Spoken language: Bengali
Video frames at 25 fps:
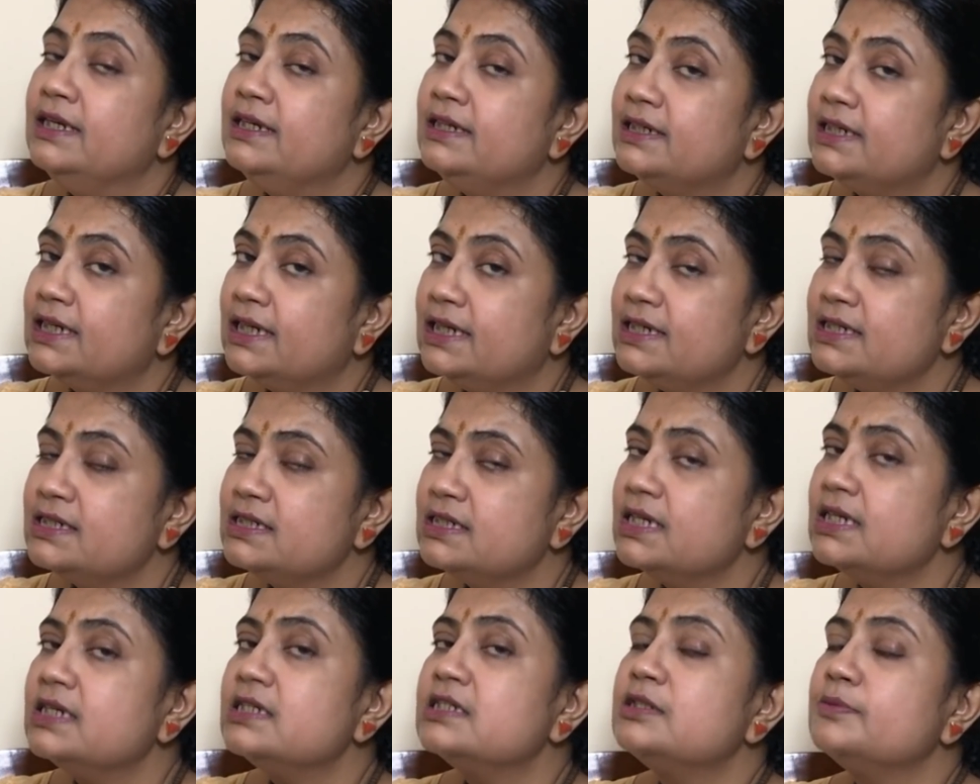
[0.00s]

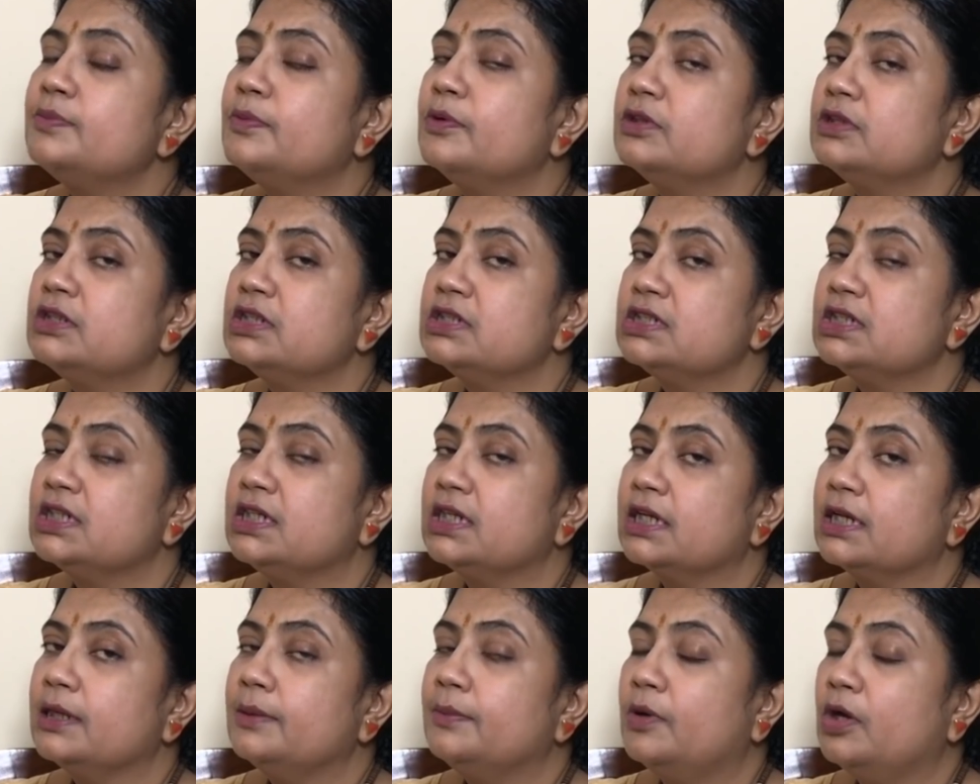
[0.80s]
ইন্টেলিজেন্স বলতে
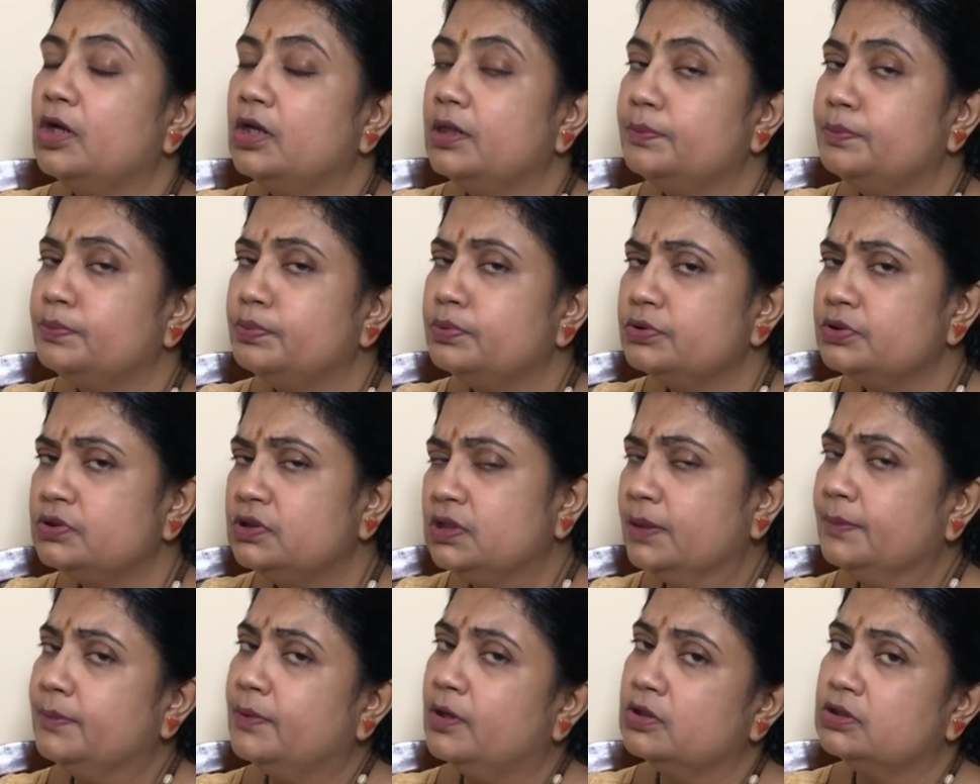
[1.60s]
যেটাকে বলে
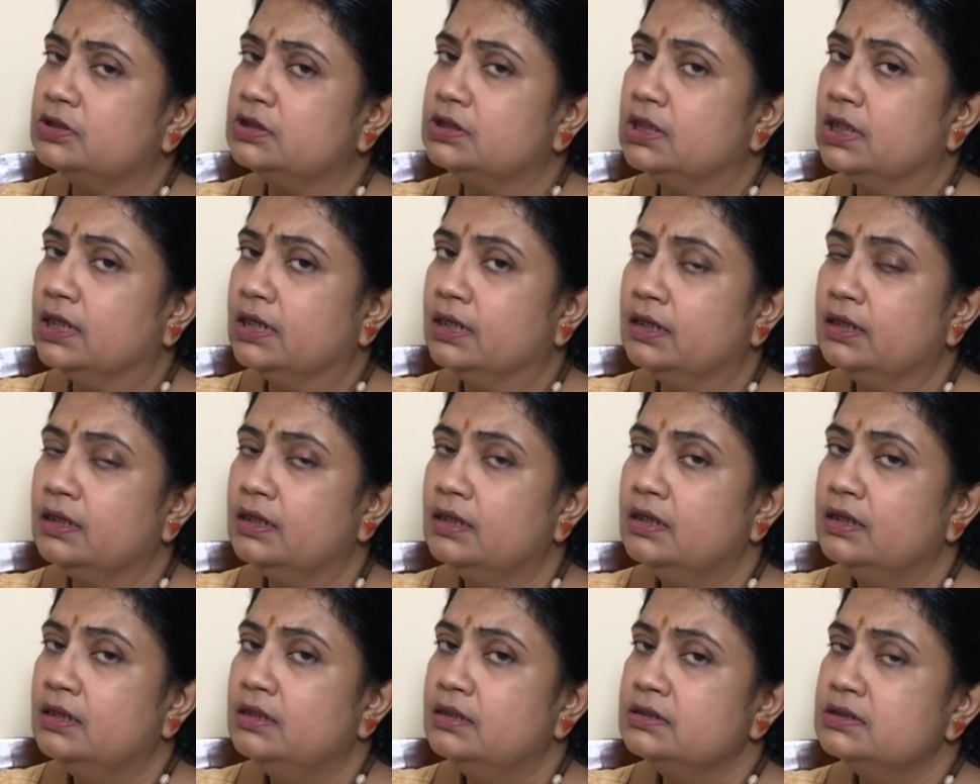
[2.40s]
বুদ্ধিমত্তা
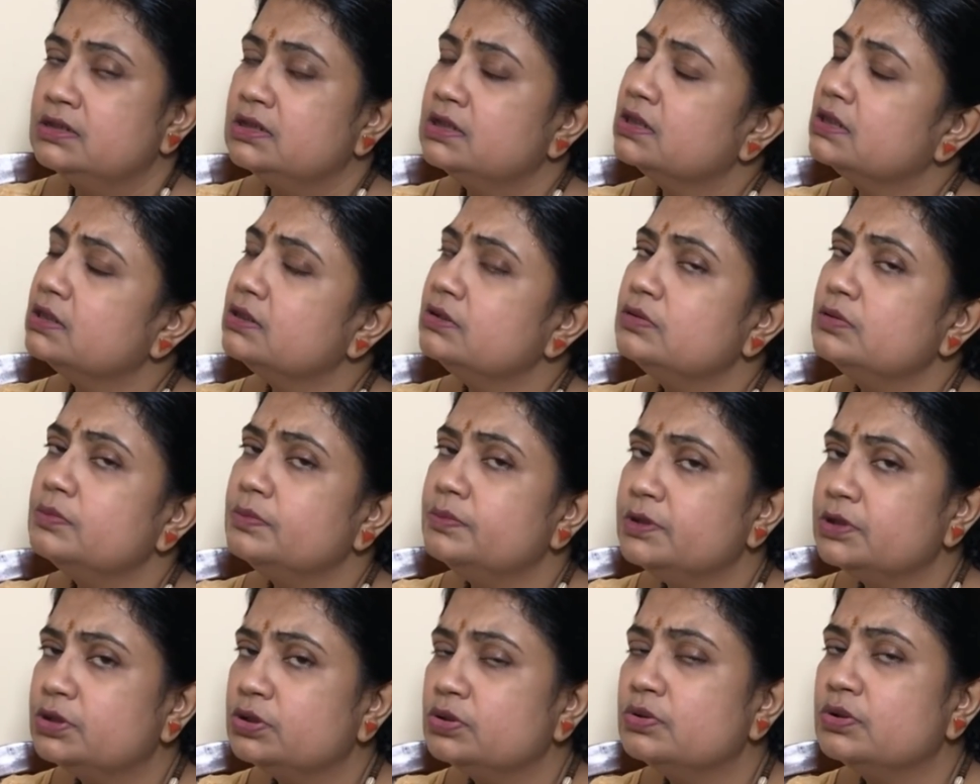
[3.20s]
সেটা কিন্তু
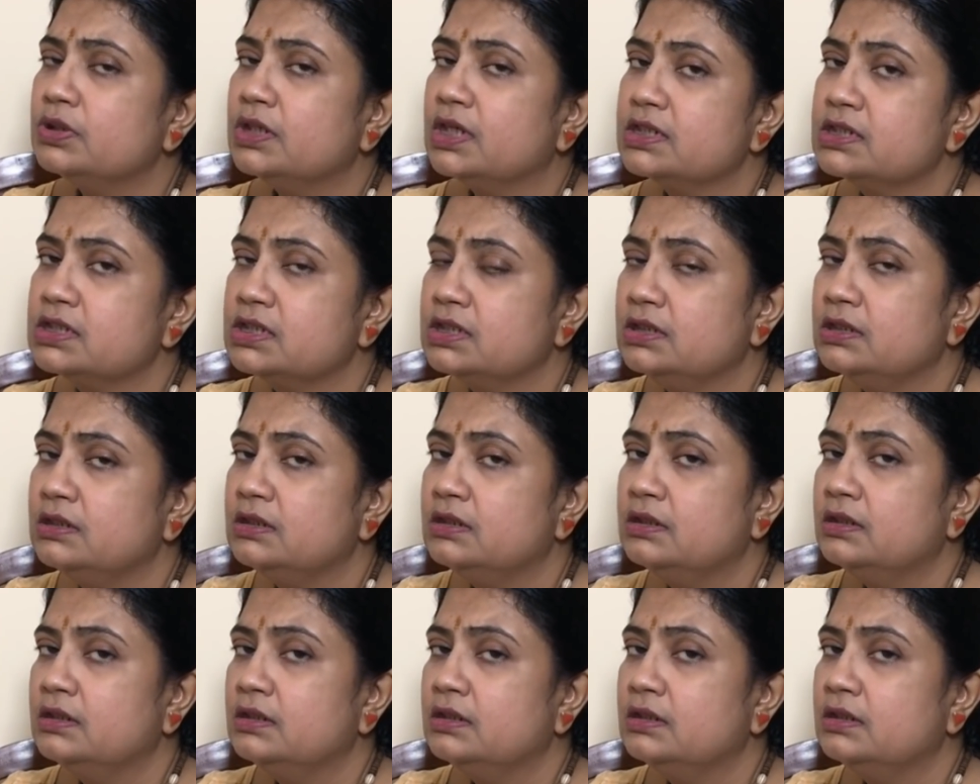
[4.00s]
মিথুন রাশি